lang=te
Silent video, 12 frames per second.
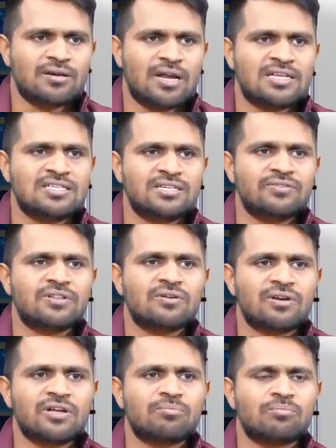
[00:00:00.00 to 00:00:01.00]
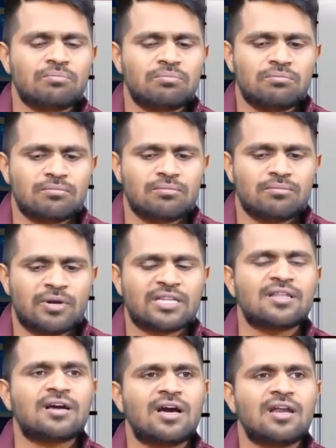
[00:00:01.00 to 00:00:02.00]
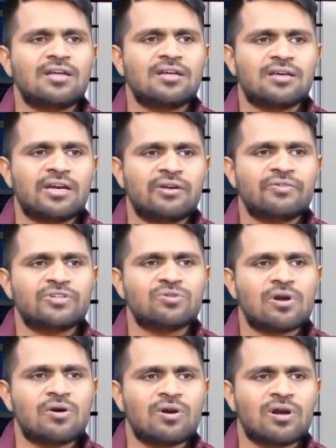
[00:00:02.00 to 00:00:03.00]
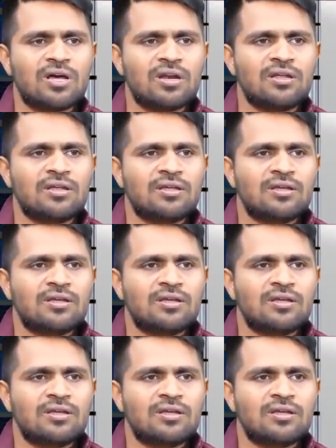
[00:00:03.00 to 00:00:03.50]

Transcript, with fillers: నా జీవితం నేను బ్రతకాలి ఇండివిజువల్గా ఉండాలి